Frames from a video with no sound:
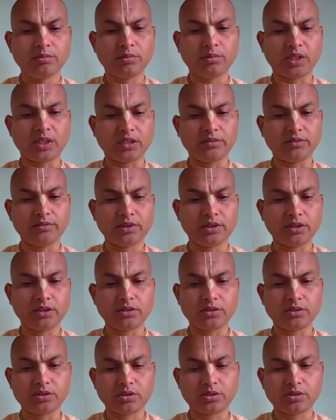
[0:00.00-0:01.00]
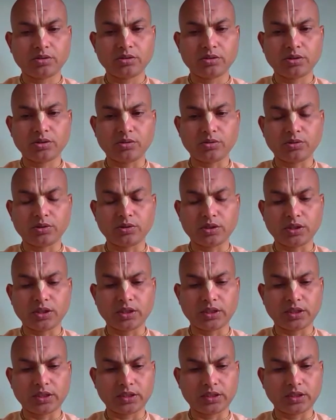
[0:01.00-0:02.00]
बारहवें श्लोक से
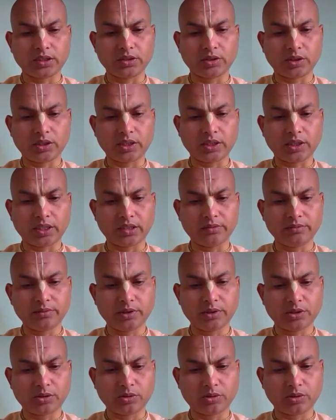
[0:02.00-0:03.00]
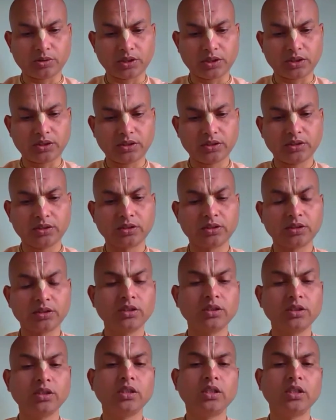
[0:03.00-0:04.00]
लेकर के अठारहवें श्लोक तक
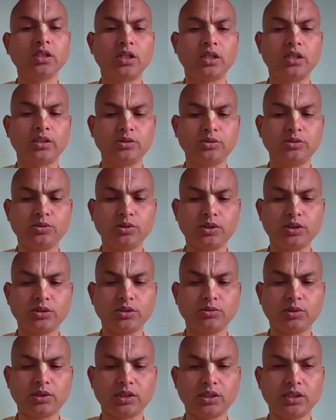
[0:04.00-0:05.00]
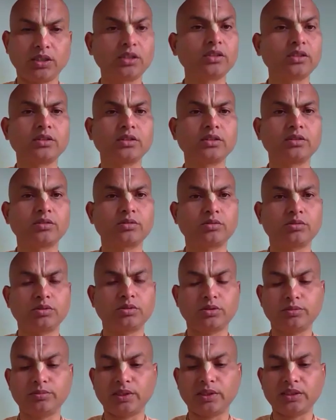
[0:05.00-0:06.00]
अर्जुन के द्वारा
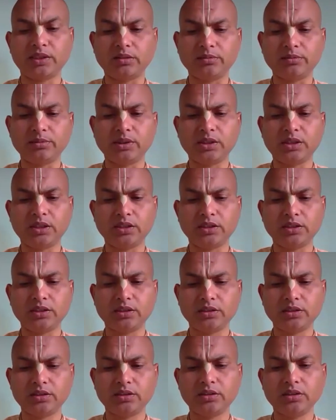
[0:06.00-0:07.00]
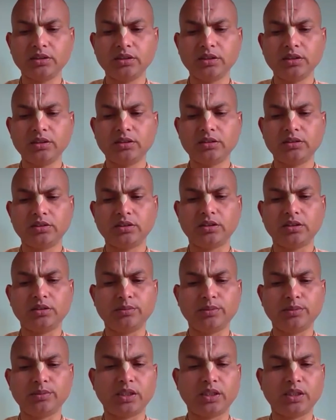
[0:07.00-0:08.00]
कुछ वक्तव्य थे
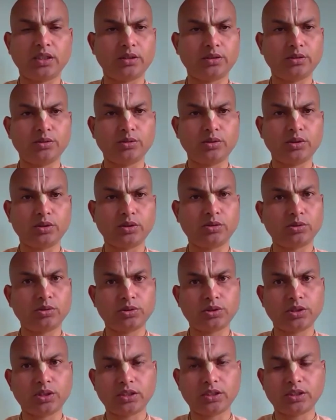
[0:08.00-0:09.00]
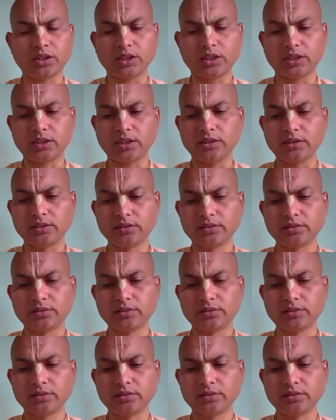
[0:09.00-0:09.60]
जिसमें अर्जुन ने घोषणा किया था